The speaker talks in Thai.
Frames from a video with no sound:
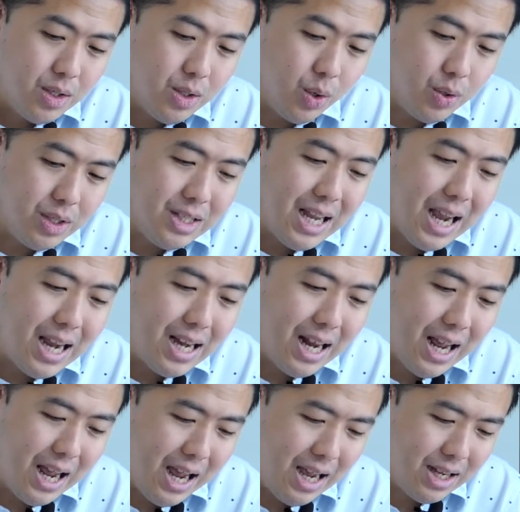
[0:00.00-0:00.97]
สนใจ
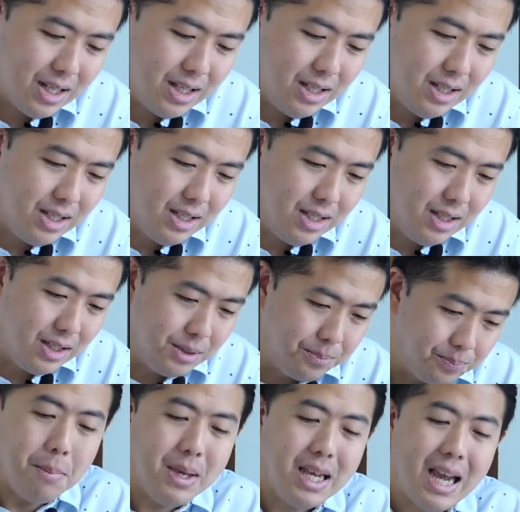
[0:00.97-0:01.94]
นะฮะก็คือ
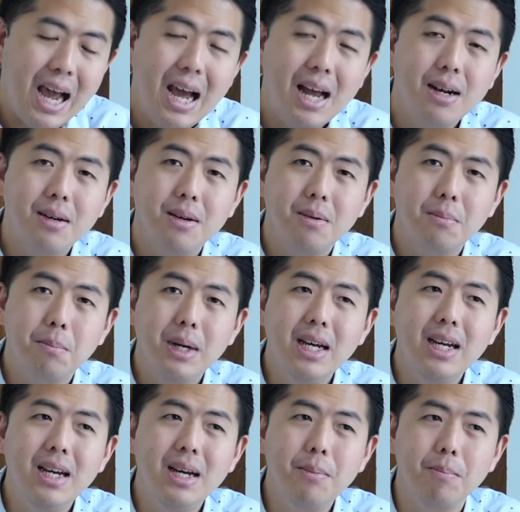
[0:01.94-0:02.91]
มีการ
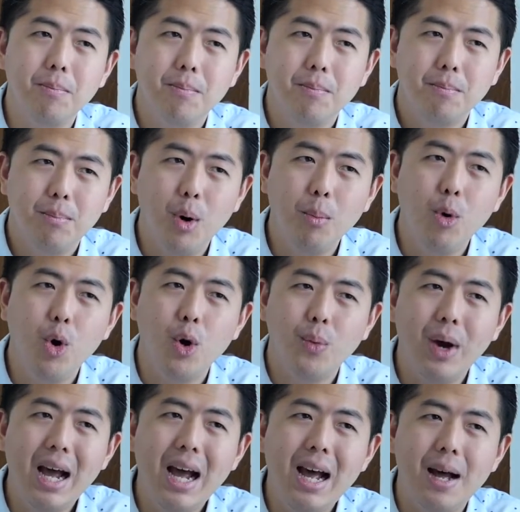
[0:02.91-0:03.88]
เพิ่มโปรโมท
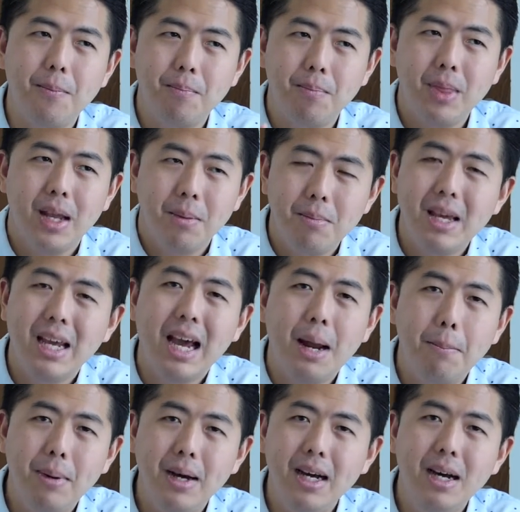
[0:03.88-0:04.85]
ว่ามี
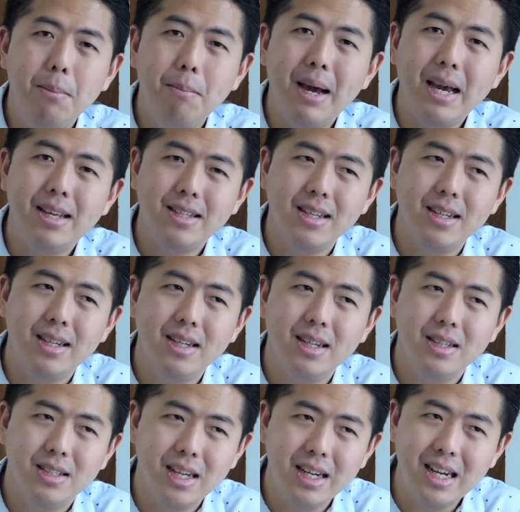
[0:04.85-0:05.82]
การเพิ่มใบเซอ
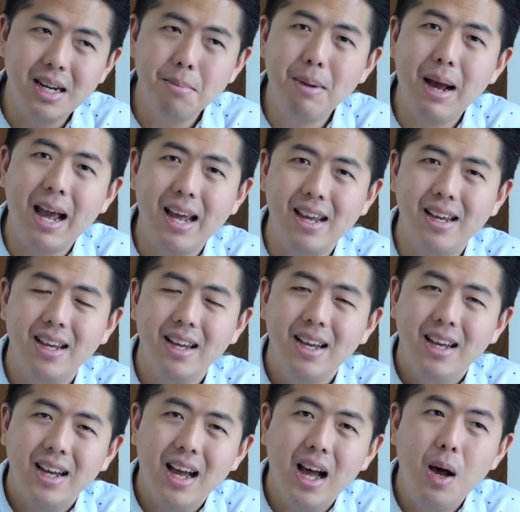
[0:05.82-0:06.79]
ร์ชนิดใหม่
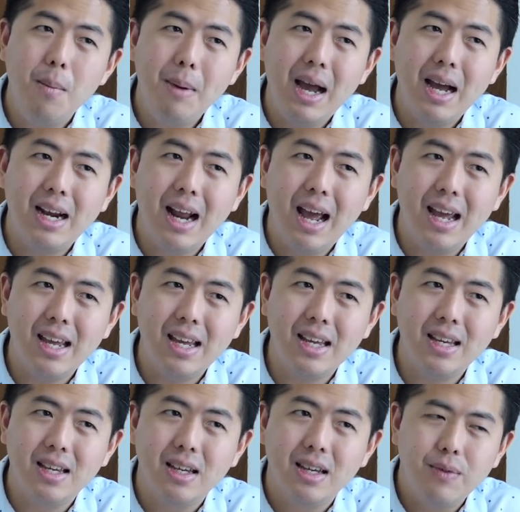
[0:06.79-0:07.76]
เข้ามาใน
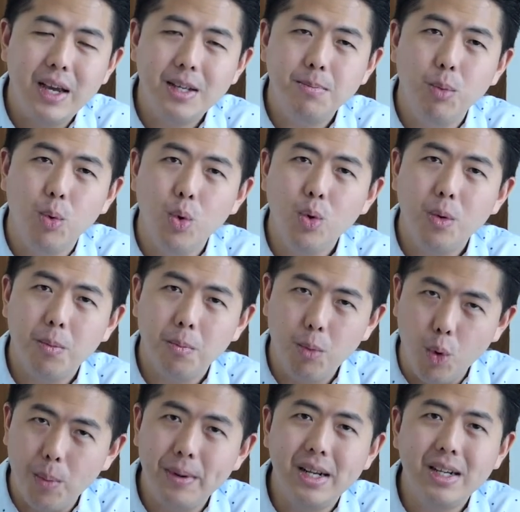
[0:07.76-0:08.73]
Facebook
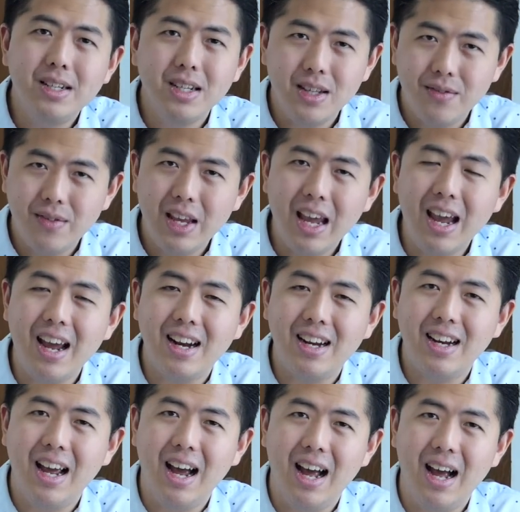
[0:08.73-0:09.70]
Blueprint Certificate
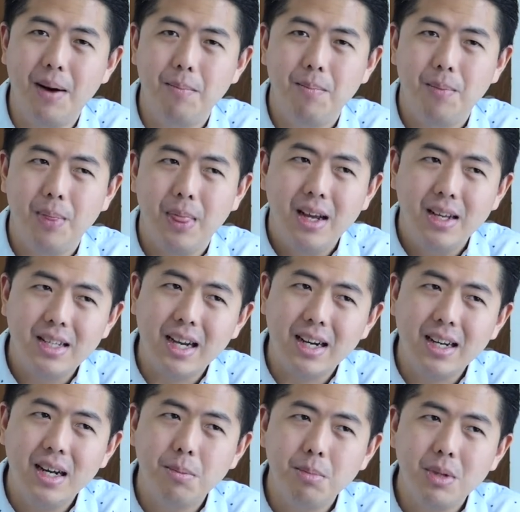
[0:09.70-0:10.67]
นะครับจา
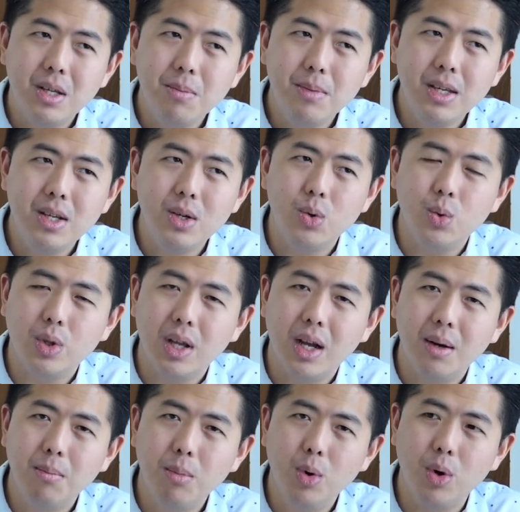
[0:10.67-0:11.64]
กเดิมที่มีอยู่
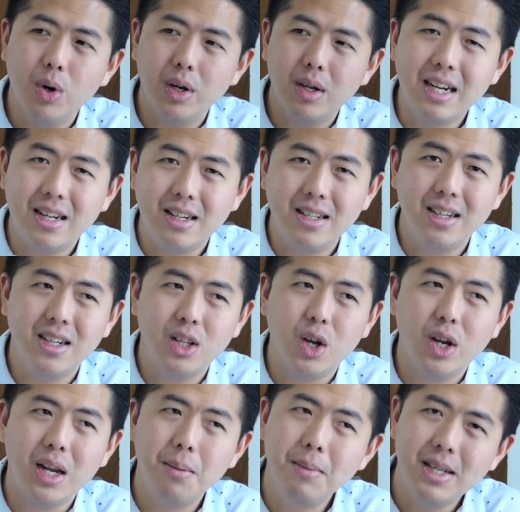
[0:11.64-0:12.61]
ทั้งหมด 7 เซอร์
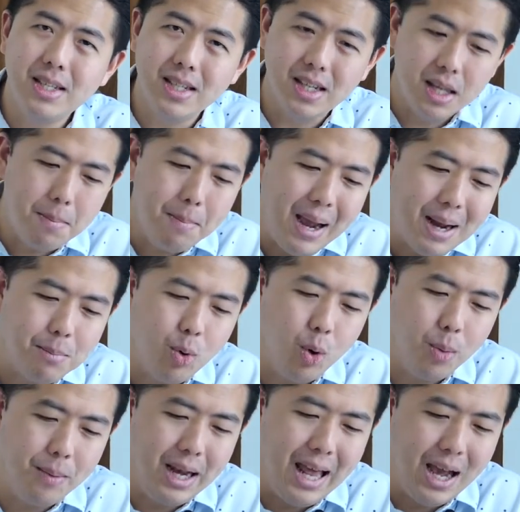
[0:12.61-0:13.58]
ตอนนี้มีเซอร์ที่ 8โผ
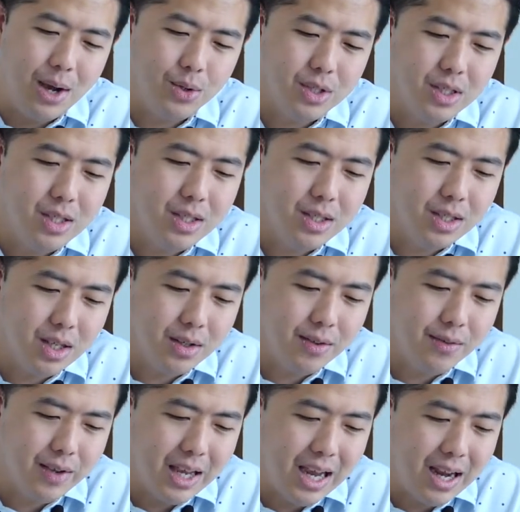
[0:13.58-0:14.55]
ล่มาแล้วชื่อเซอร์
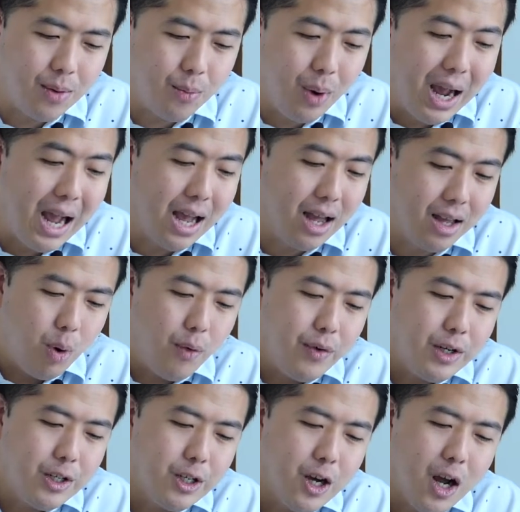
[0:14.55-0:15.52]
ติฟิเคตว่า
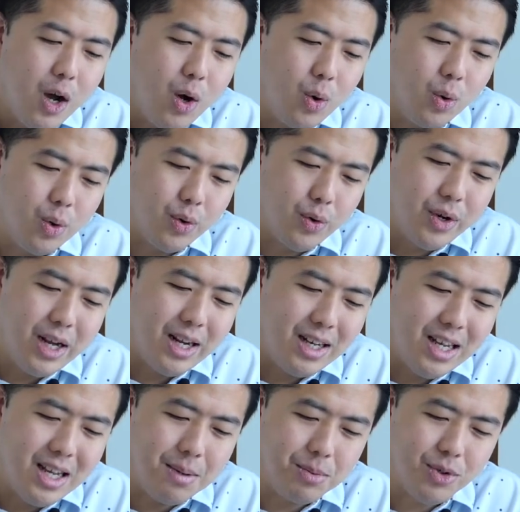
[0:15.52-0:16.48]
Professional
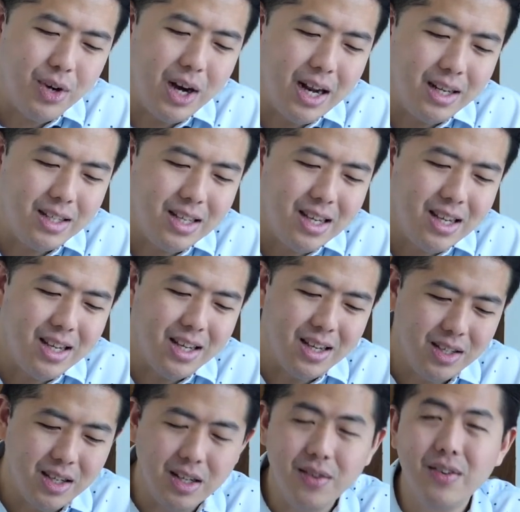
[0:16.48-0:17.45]
Creative Strategy
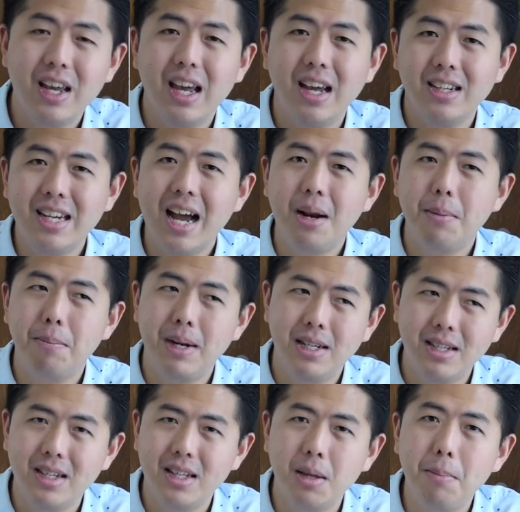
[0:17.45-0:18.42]
Certification เป็น
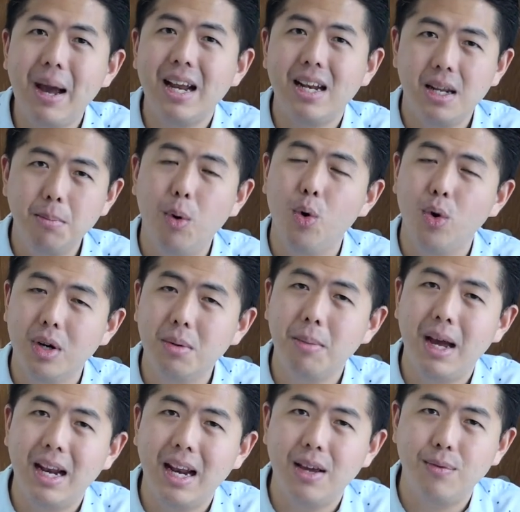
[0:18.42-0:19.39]
เซอร์ที่ 8 ที่โผล่ขึ้น
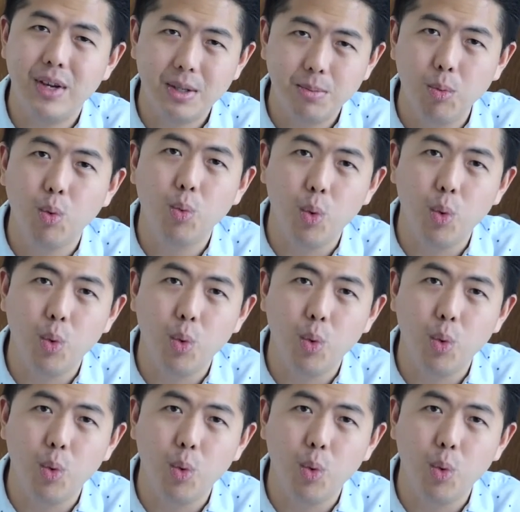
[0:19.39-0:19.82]
มาใน Facebook